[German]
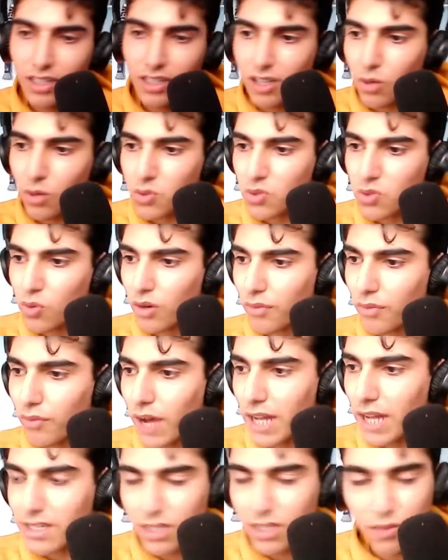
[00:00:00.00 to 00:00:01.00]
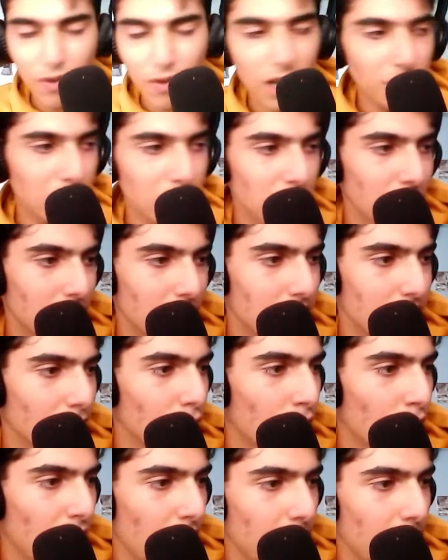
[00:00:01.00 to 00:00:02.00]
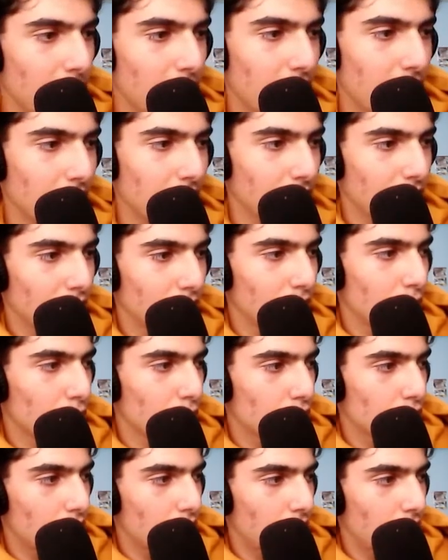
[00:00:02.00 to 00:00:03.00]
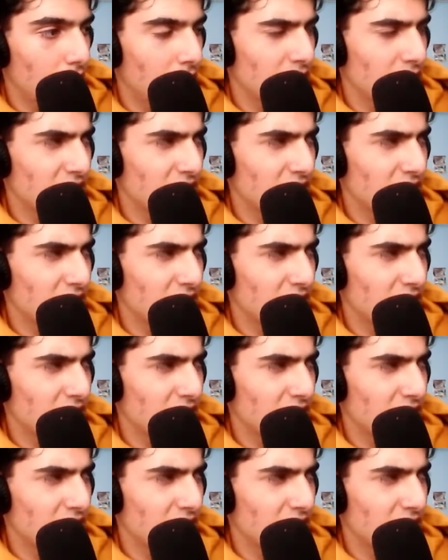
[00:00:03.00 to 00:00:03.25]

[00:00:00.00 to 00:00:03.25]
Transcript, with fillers: Klausurenphase. Ich frage mich, wie es im November werden wird, wo ich, äh,